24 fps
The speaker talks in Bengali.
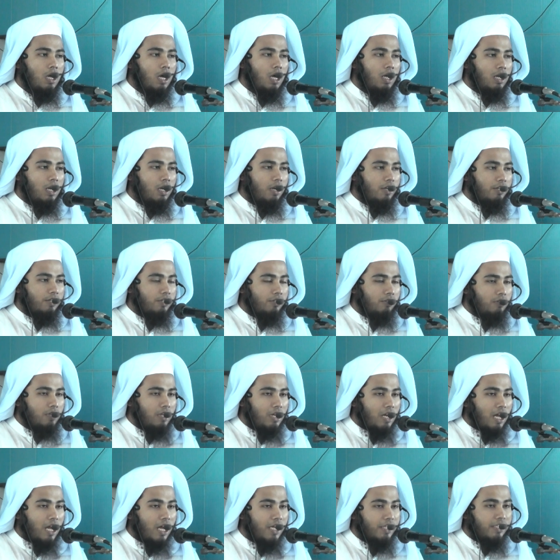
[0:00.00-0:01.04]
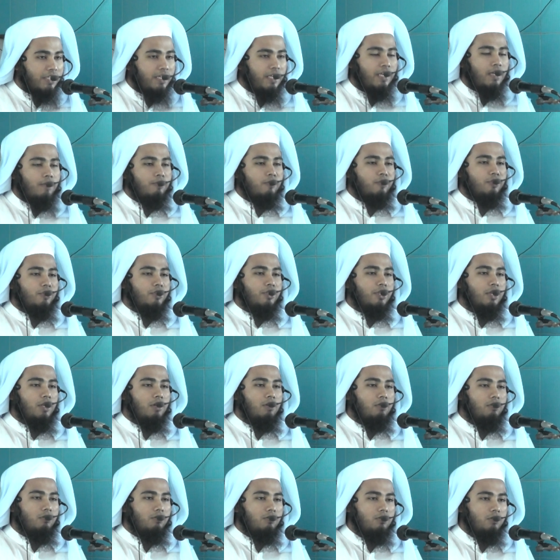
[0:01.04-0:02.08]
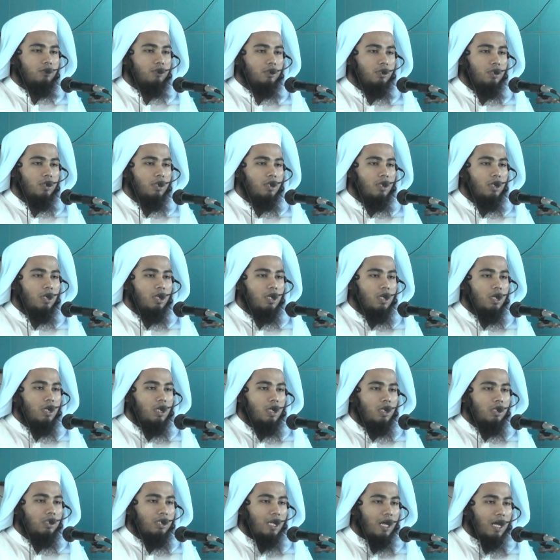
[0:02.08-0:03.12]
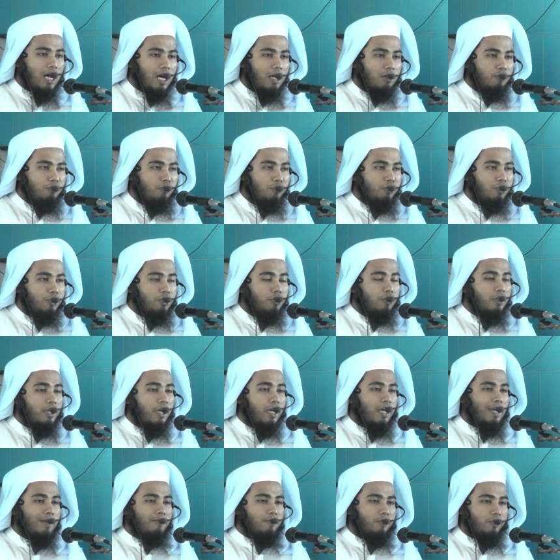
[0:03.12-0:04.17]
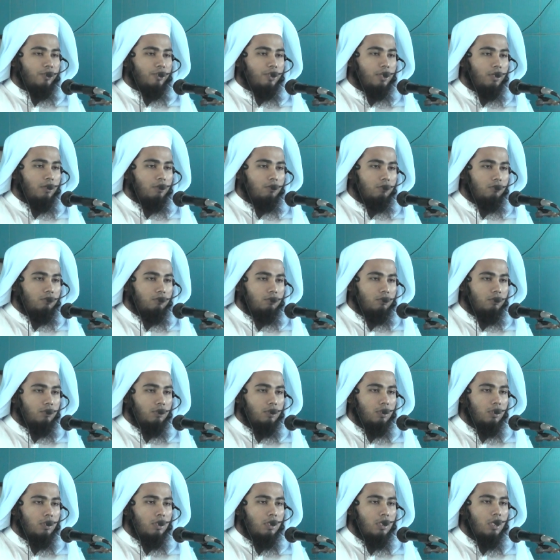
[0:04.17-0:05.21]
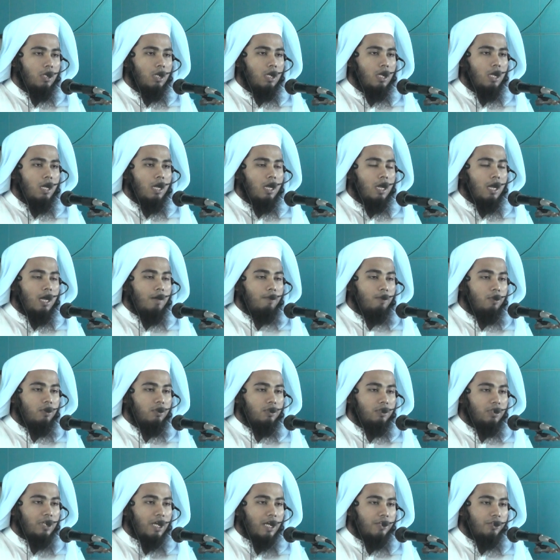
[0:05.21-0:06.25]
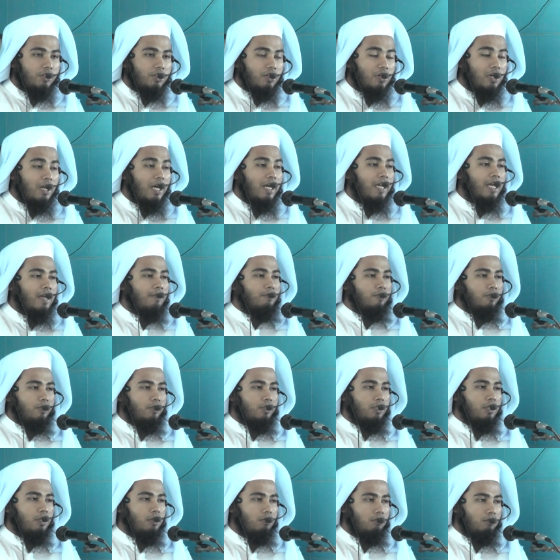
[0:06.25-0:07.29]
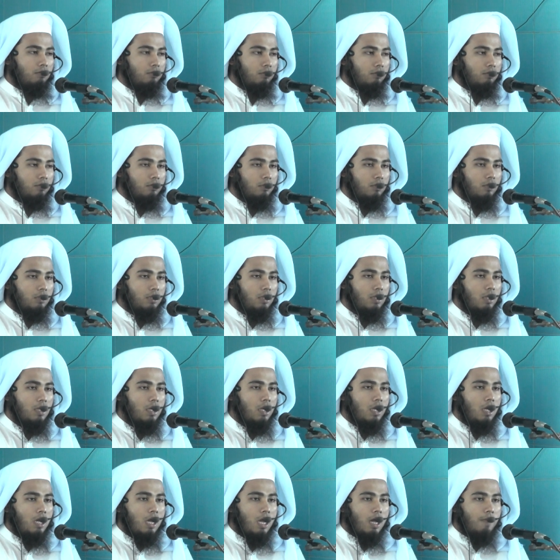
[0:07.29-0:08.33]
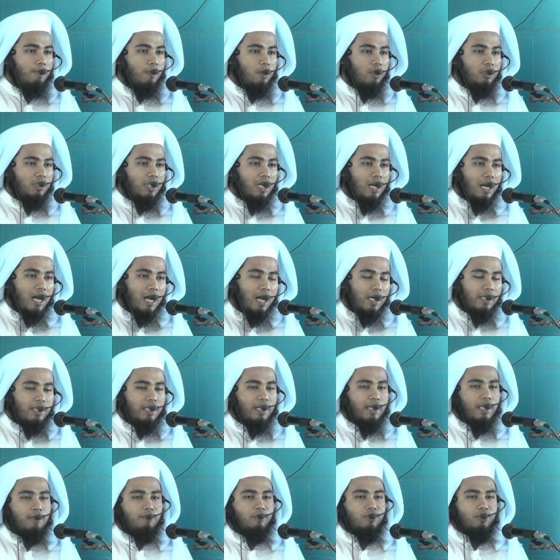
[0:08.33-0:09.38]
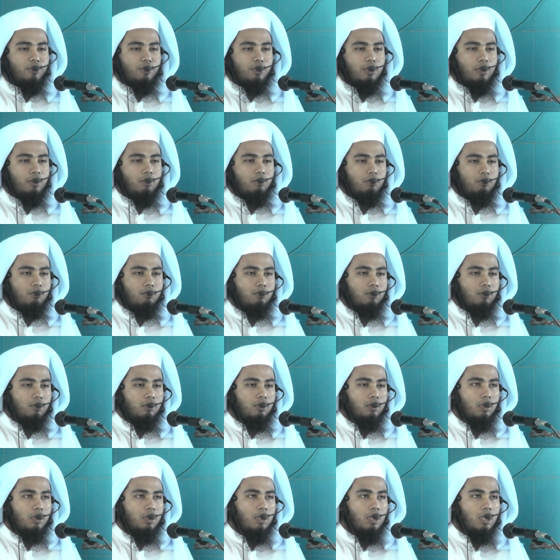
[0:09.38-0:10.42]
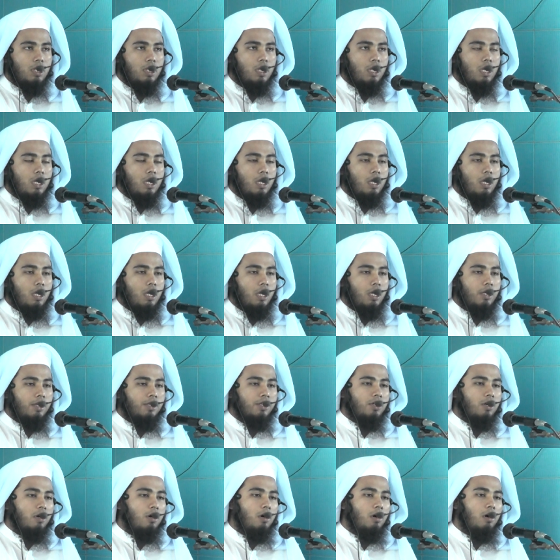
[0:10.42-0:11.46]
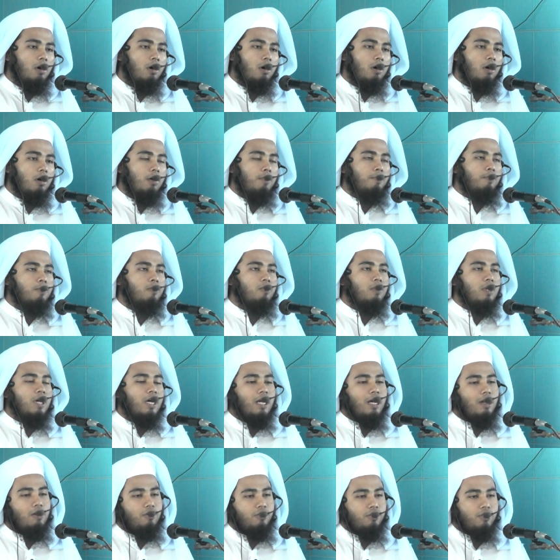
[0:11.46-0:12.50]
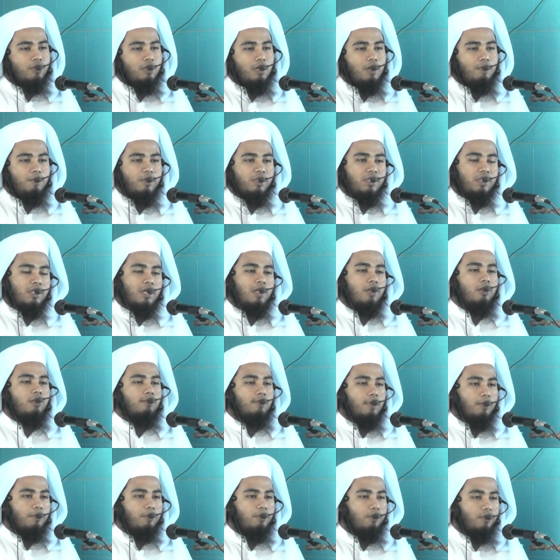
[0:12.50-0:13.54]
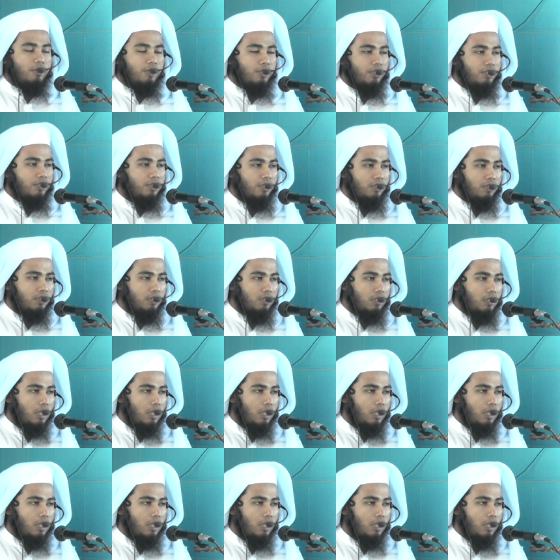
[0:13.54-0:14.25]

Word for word: আল্লাহ রসুলের হাসি কেমন ছিল তার উচ্চতা কেমন ছিল এবং তার চলা কেমন ছিল এবং তার হাঁটা কেমন ছিল এই সবগুলার আলোচনা বিস্তারিতভাবে হয়েছে